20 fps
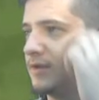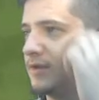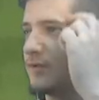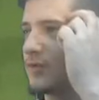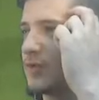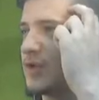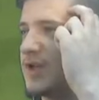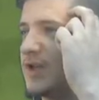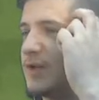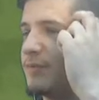
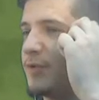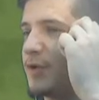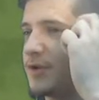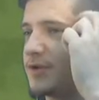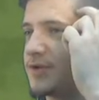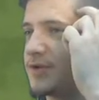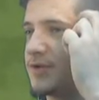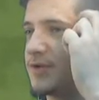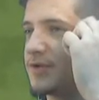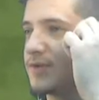Donc
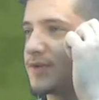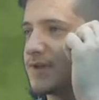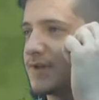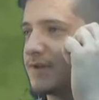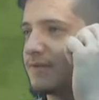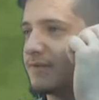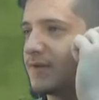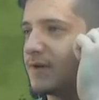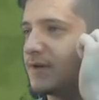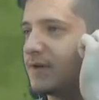l'époque, euh,
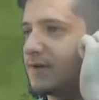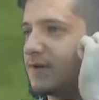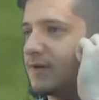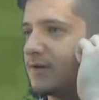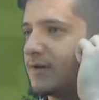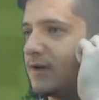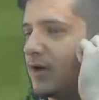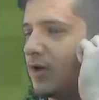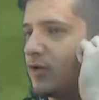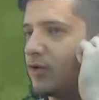ça
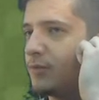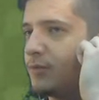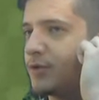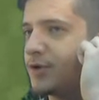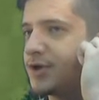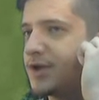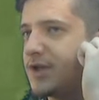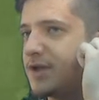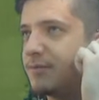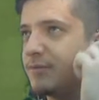va... Alors le
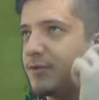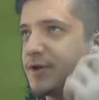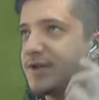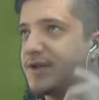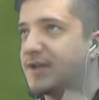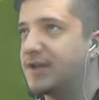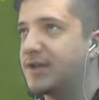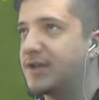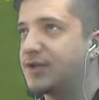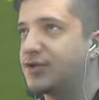prochain époque,
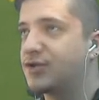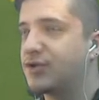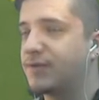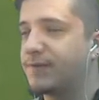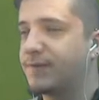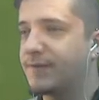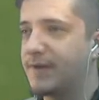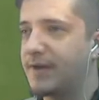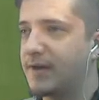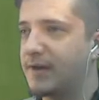c'est l'âge de
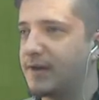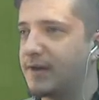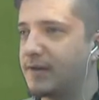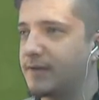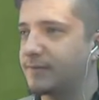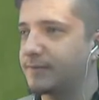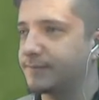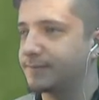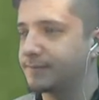fer.